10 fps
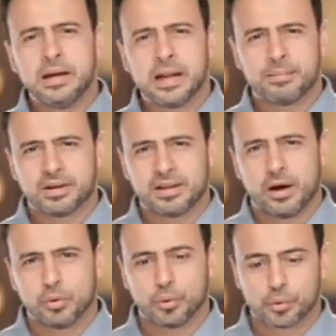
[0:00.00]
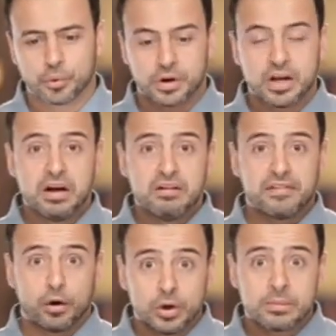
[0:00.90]
إلا متاع الغرور
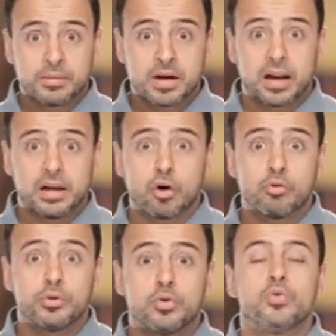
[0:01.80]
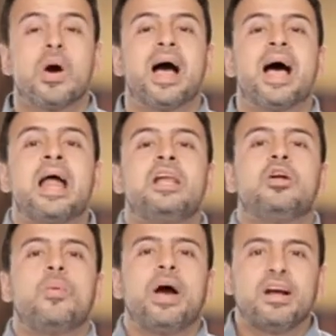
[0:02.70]
فالعلماء بيعلقوا بيقولوا
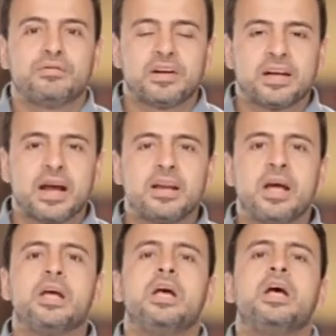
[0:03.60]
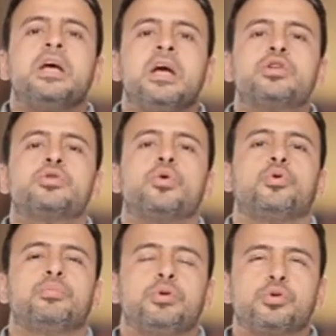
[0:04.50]
أقل واحد في الجنة
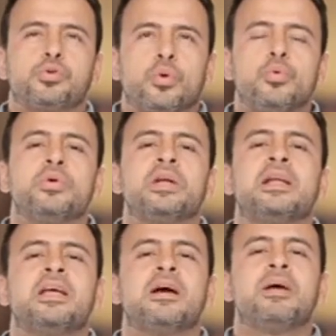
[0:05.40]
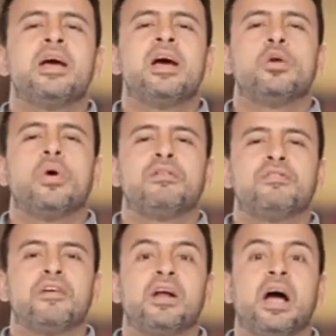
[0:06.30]
يشعر بشعور الجمال
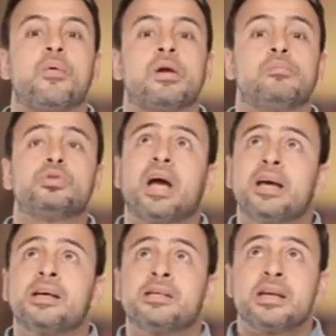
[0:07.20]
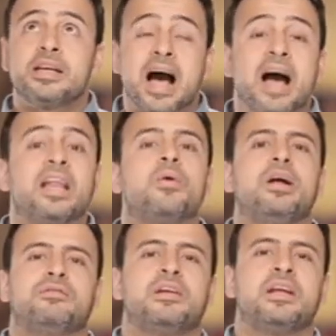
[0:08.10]
والفرحة والمتعة زي أعلى
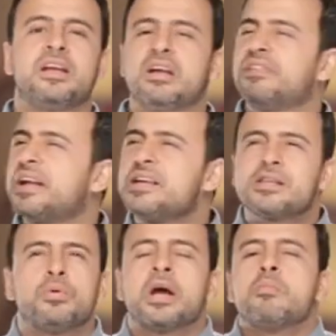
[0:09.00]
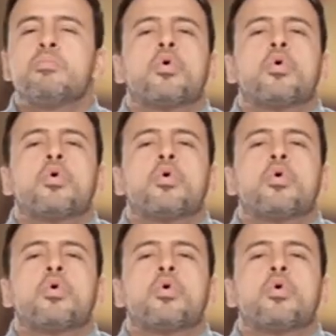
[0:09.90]
واحد في الجنة فليس هناك